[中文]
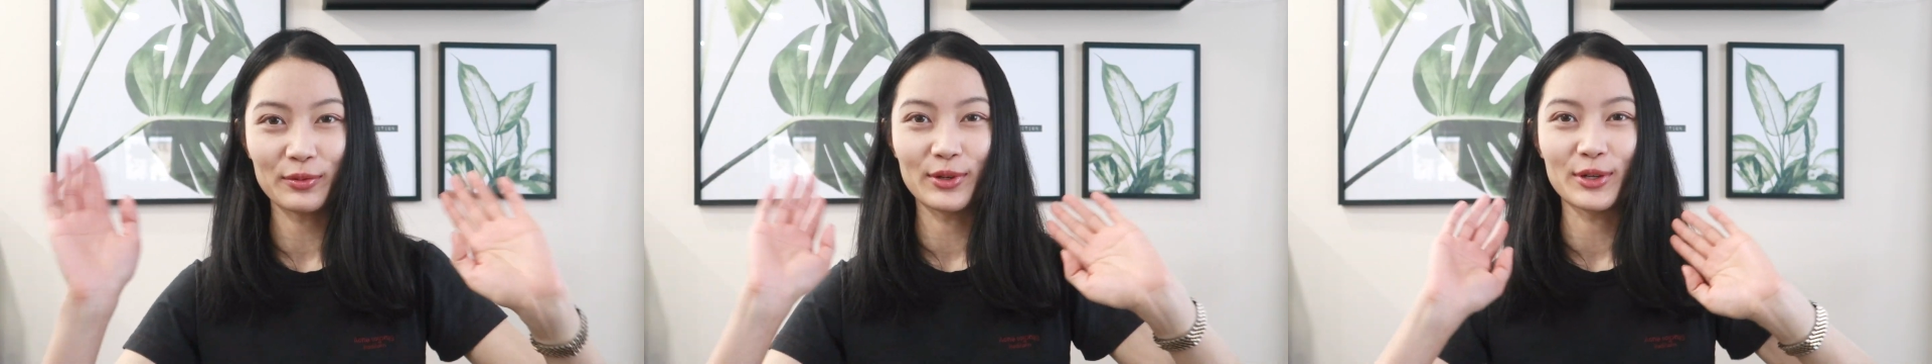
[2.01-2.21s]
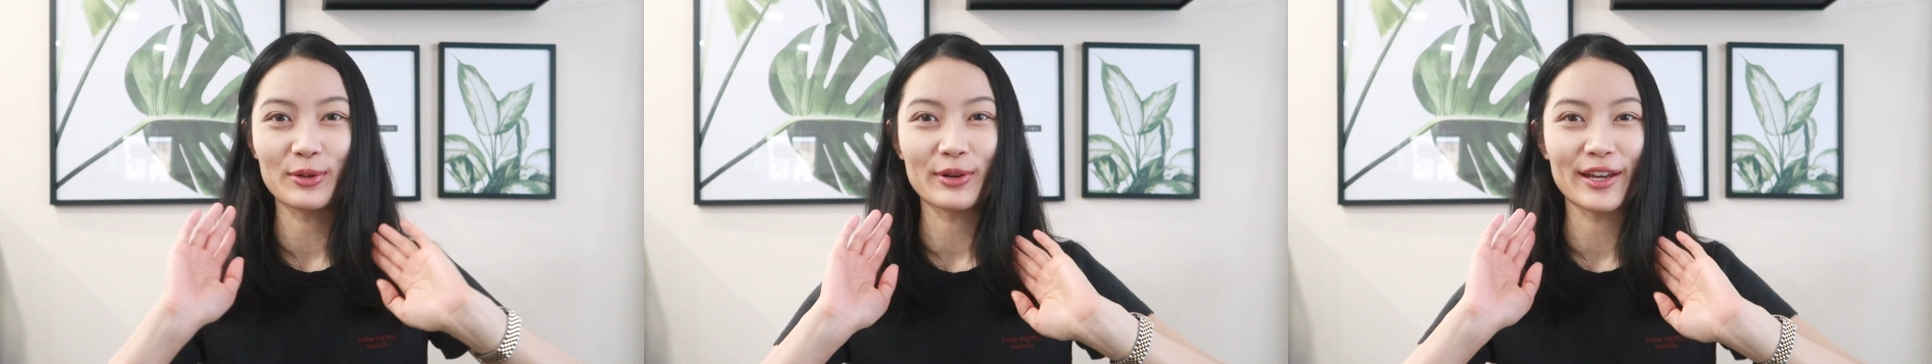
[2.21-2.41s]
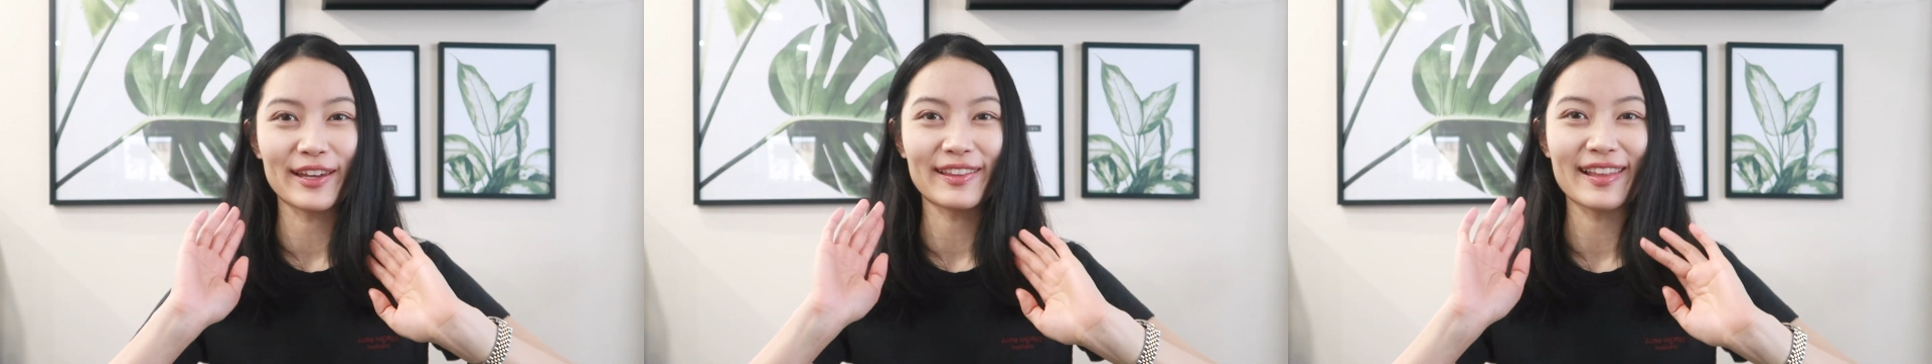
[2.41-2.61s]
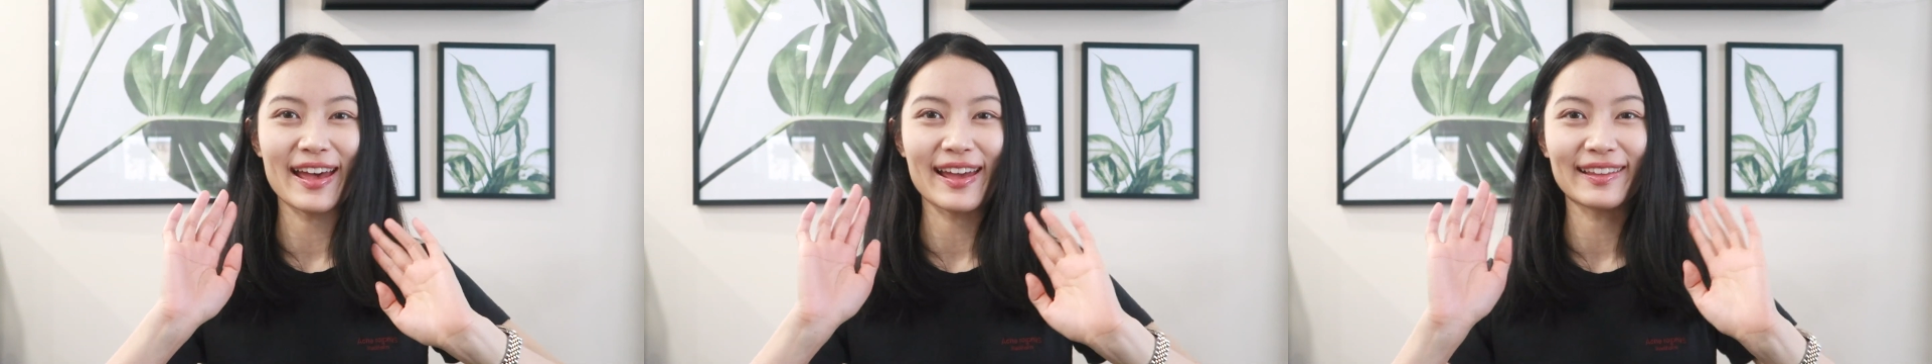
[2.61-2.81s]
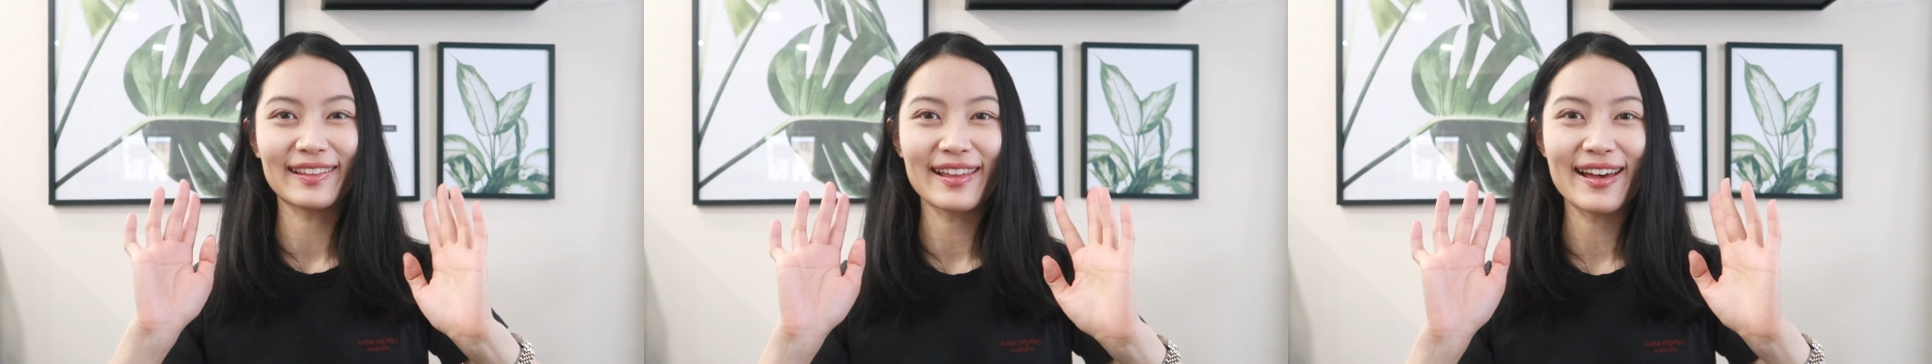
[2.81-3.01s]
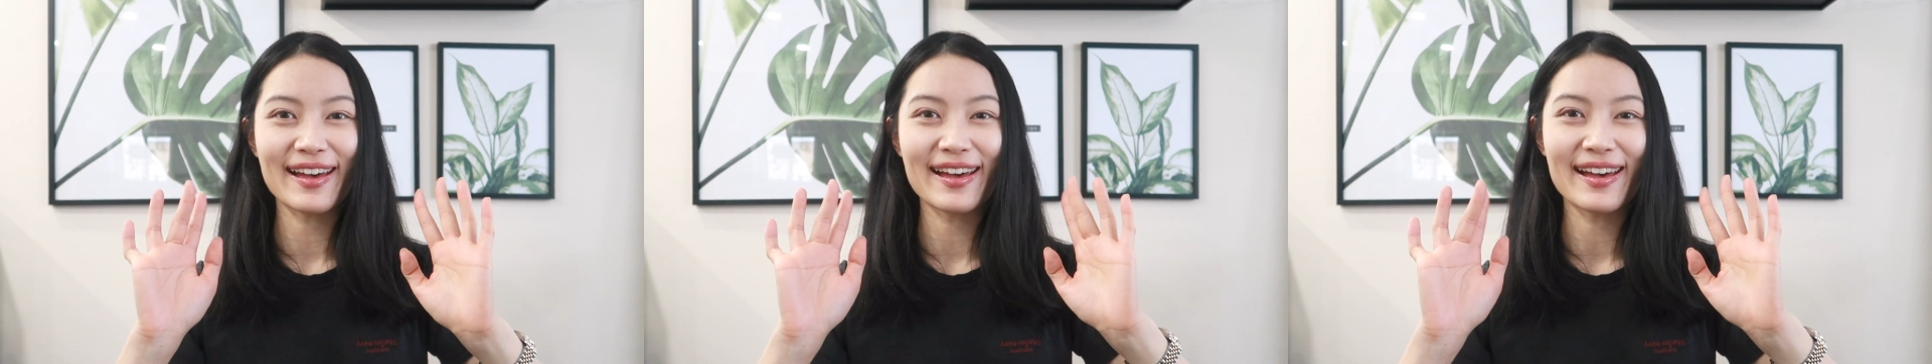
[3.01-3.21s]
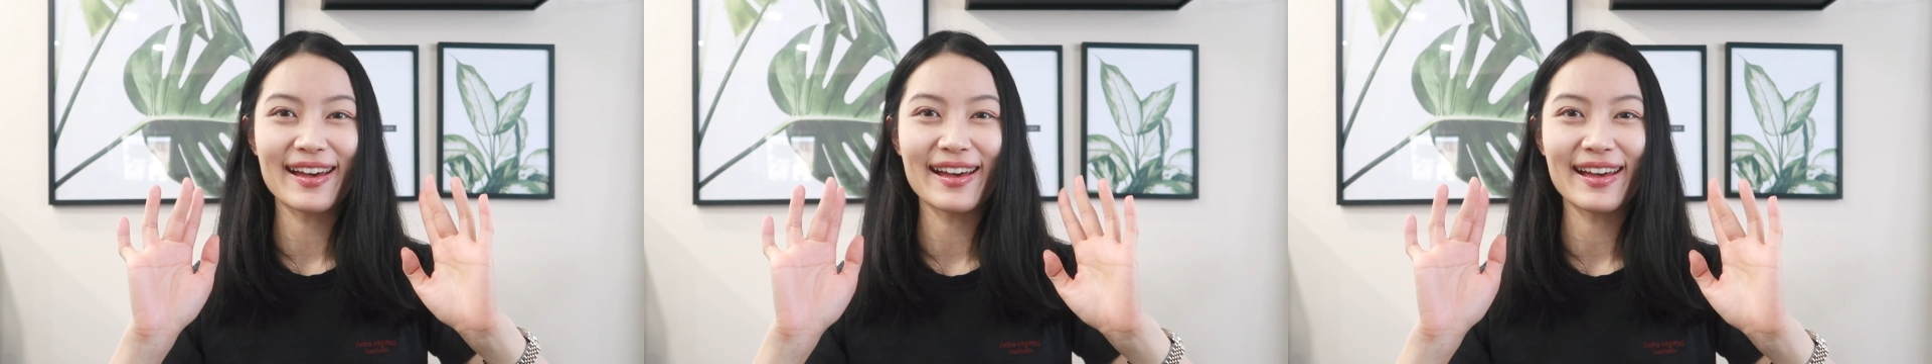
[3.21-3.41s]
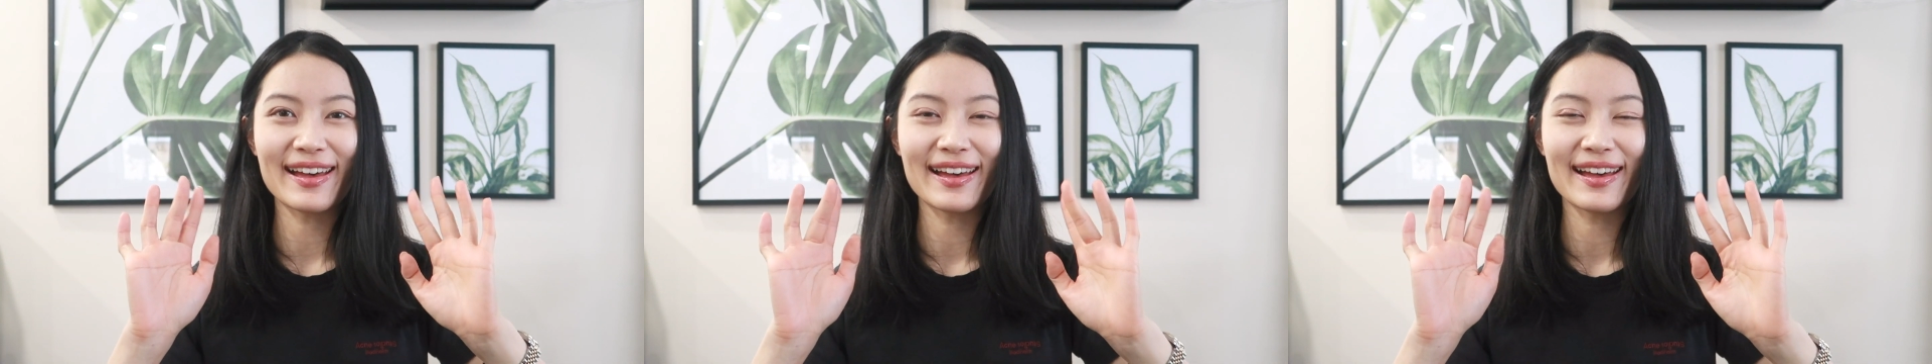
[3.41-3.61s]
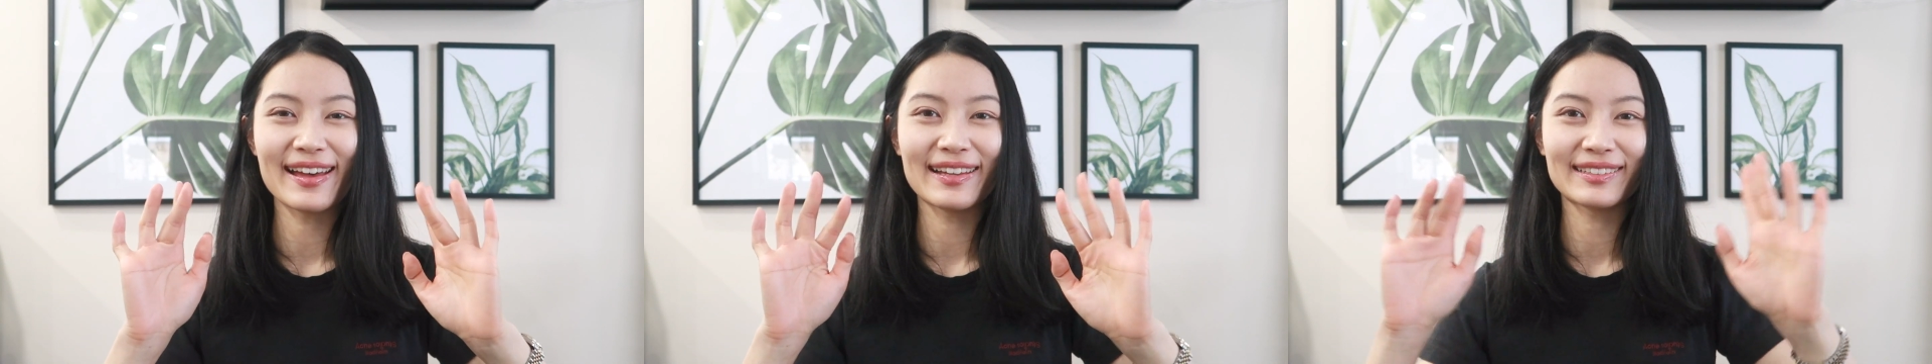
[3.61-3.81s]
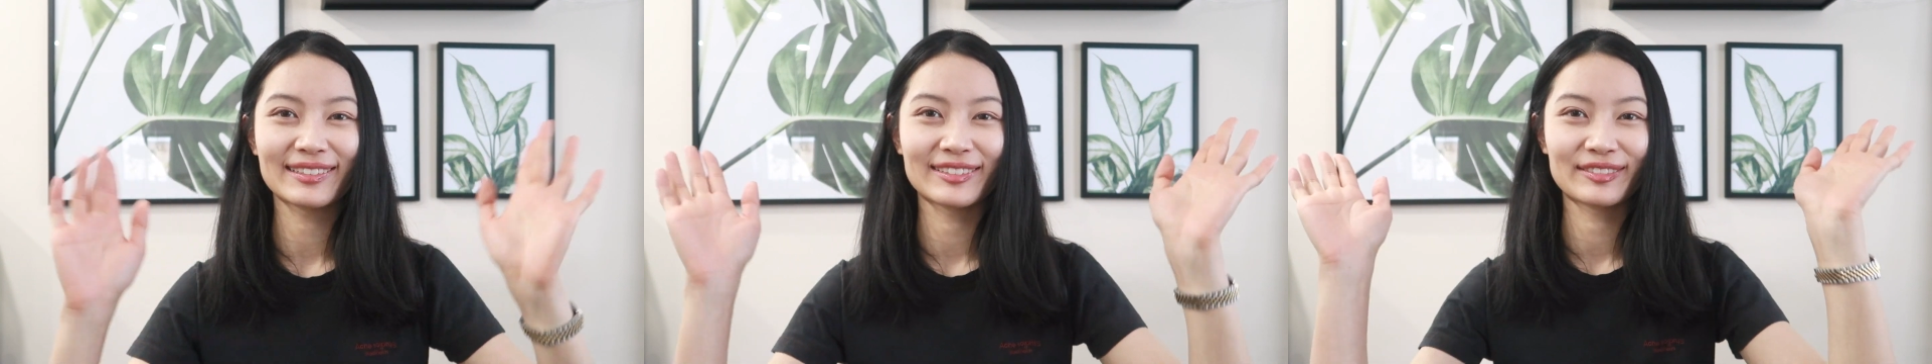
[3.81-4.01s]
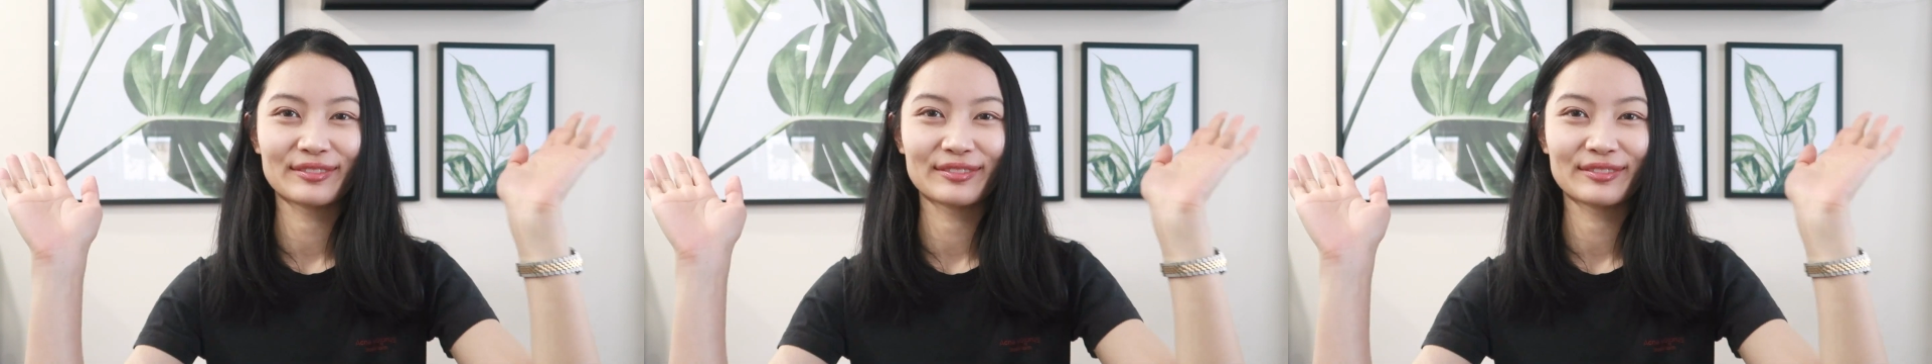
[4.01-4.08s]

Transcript: 我回来啦。